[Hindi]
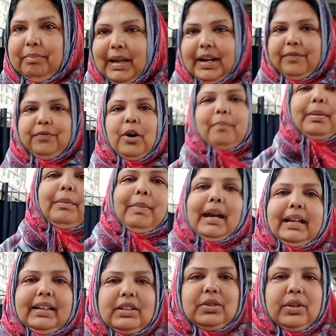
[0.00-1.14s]
प्लेटफॉर्म पे
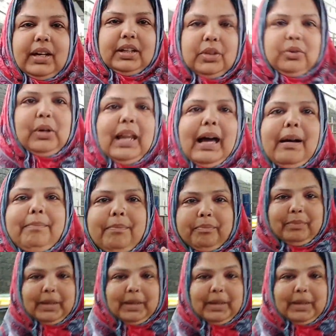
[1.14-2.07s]
बैठ के जो है तो गुलाब